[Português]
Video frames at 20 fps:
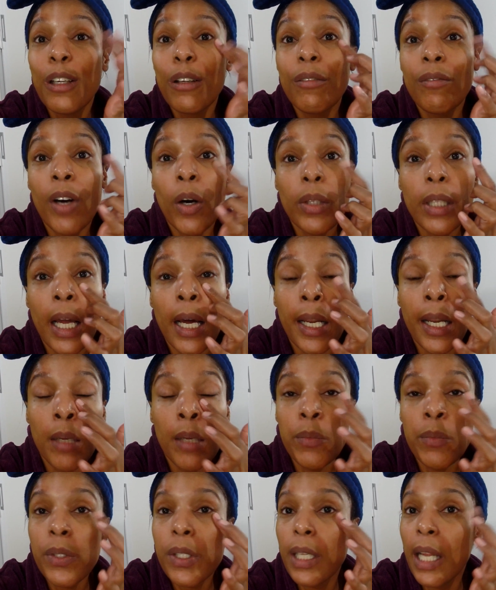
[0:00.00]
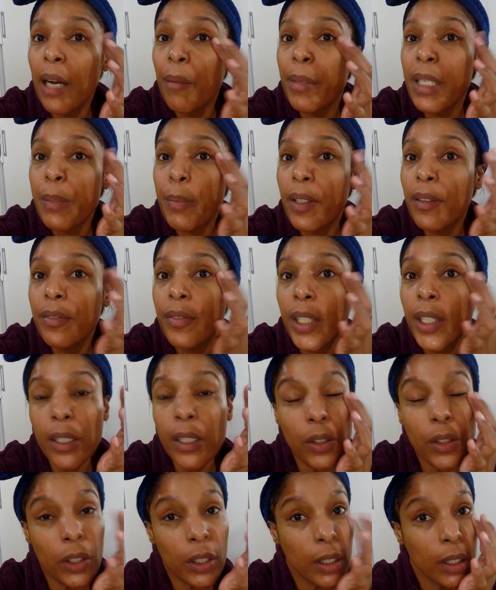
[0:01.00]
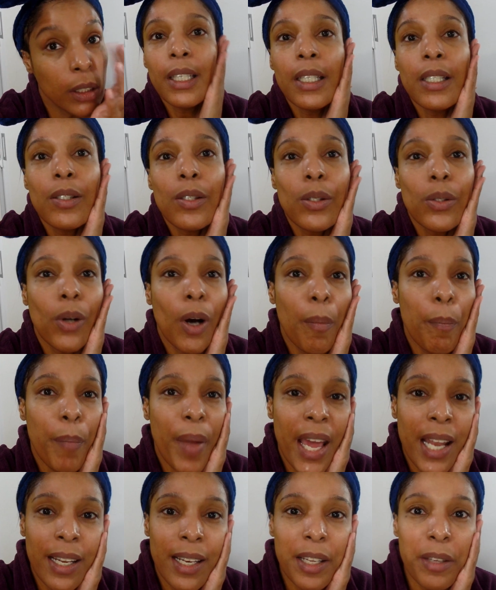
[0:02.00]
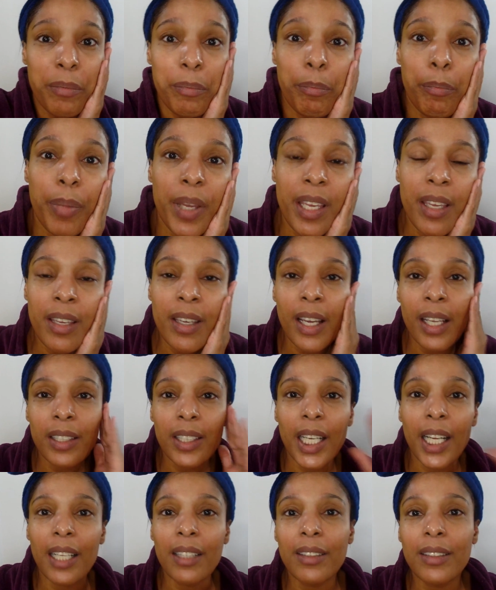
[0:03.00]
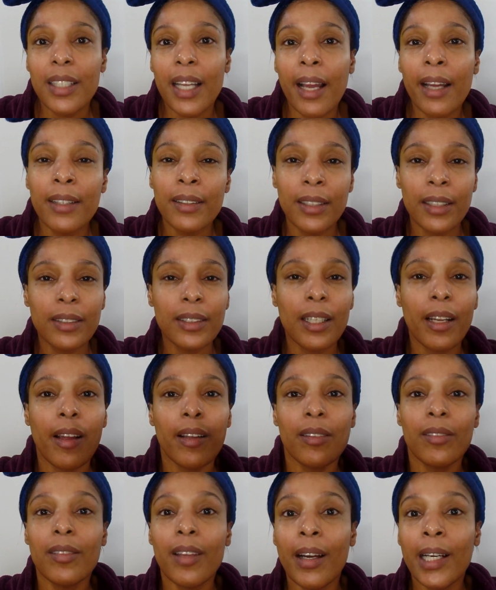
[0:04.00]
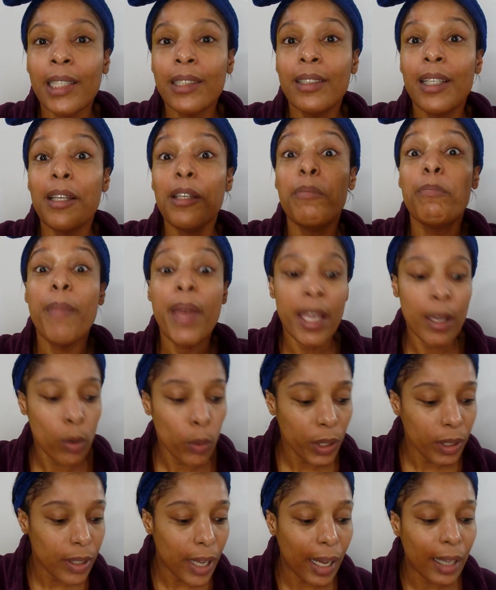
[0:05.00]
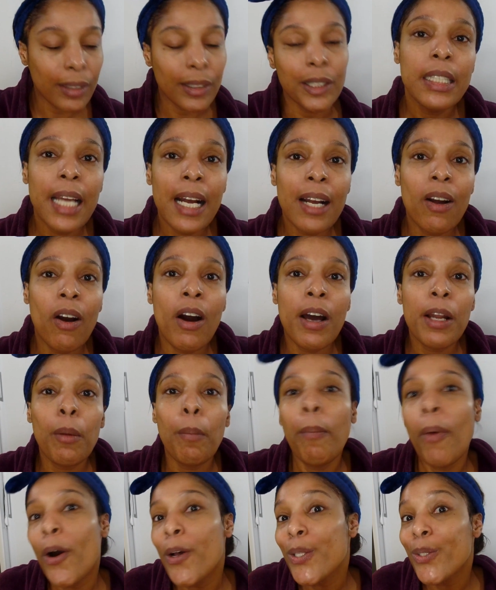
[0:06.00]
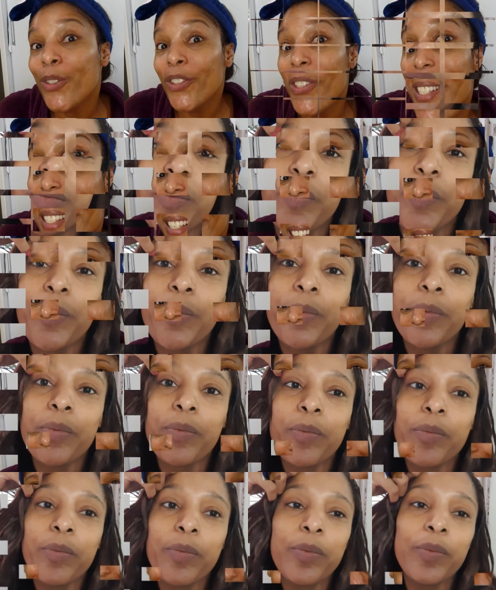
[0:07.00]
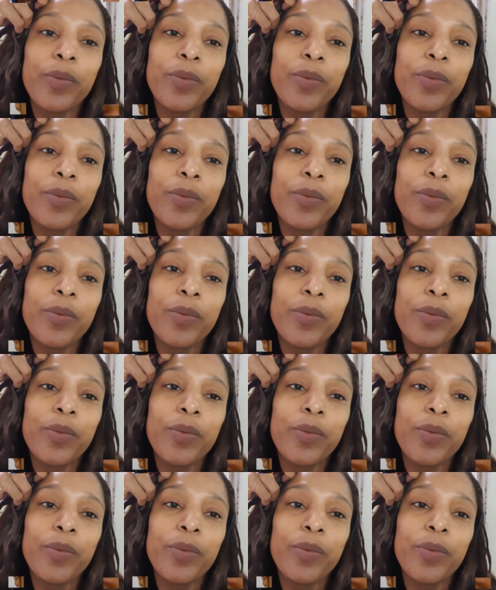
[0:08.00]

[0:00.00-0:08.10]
Voltaremos lá mais pra frente. Isso, ó, pele limpinha, hidratada, tratada e bem cuidada. E agora eu posso descansar.